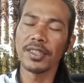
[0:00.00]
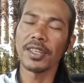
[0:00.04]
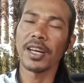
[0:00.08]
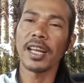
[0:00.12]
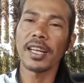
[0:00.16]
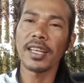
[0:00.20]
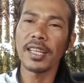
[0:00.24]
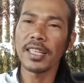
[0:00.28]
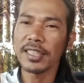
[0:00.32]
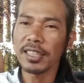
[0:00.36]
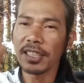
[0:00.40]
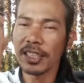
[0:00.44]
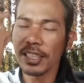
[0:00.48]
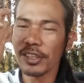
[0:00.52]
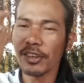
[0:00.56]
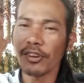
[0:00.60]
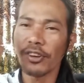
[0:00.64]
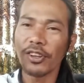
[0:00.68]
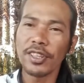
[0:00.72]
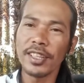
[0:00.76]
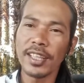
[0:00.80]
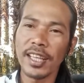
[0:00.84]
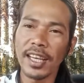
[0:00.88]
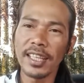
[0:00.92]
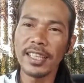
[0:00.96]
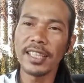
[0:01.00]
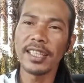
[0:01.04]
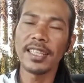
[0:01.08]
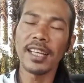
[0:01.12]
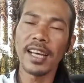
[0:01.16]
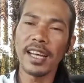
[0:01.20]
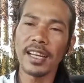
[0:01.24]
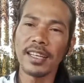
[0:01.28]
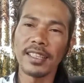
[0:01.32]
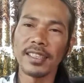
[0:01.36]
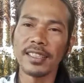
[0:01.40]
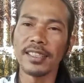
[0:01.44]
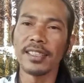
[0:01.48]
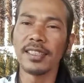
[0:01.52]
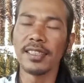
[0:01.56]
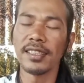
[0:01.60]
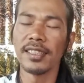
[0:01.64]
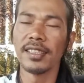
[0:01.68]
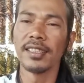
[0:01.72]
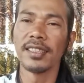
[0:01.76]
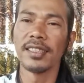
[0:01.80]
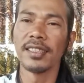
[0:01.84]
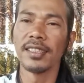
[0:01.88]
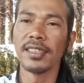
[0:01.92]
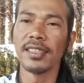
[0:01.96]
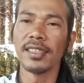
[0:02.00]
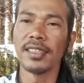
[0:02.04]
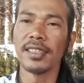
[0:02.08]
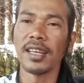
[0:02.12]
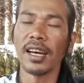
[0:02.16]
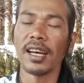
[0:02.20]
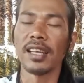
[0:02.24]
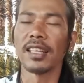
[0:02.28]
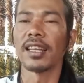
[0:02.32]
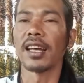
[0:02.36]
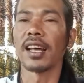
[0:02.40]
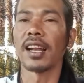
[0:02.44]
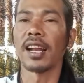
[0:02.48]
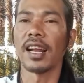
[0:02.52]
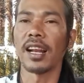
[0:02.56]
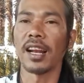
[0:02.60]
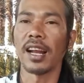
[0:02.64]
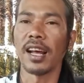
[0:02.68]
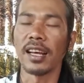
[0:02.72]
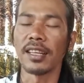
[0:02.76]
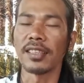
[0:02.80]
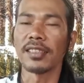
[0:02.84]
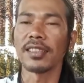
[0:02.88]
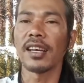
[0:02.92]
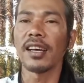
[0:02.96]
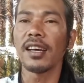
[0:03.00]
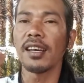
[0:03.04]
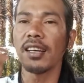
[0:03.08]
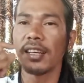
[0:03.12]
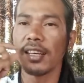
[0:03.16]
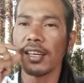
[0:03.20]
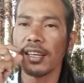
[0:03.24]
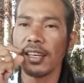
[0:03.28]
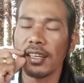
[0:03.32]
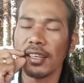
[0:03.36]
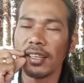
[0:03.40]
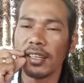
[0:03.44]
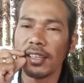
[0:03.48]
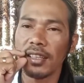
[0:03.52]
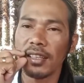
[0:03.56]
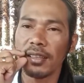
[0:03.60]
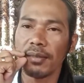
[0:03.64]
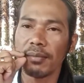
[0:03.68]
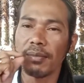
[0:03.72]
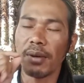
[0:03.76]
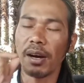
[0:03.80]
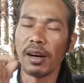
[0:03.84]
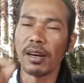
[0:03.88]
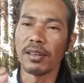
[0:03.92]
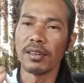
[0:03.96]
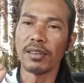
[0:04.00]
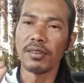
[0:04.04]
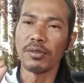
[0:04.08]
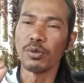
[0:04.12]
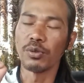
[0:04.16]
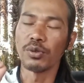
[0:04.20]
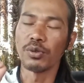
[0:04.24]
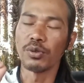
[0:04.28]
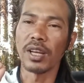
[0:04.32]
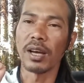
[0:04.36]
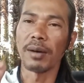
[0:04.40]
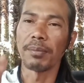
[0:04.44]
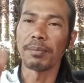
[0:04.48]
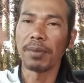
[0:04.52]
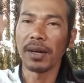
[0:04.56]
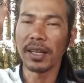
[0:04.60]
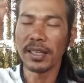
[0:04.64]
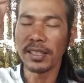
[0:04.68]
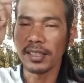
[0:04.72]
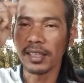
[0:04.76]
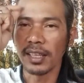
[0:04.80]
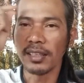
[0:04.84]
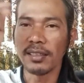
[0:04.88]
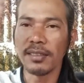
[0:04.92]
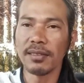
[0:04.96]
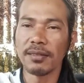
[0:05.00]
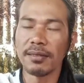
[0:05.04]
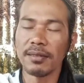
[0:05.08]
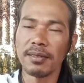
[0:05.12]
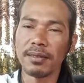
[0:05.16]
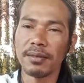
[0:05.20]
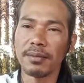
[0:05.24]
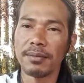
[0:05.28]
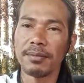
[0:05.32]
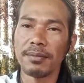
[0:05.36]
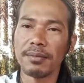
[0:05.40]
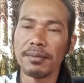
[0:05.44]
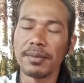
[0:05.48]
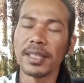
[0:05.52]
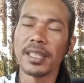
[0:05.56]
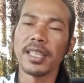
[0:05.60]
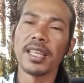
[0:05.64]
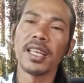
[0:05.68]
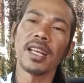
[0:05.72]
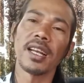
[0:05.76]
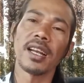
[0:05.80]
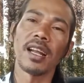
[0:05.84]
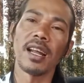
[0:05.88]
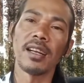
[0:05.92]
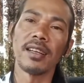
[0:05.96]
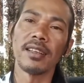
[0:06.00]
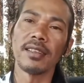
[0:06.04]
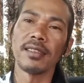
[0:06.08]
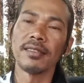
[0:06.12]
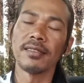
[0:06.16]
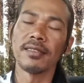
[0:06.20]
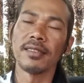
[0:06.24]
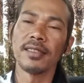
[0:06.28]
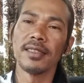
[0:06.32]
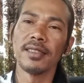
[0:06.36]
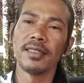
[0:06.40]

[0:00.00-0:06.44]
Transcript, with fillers: Ya karena sinkronnya ini tadi antara rasa, ucapan, dan pikiran.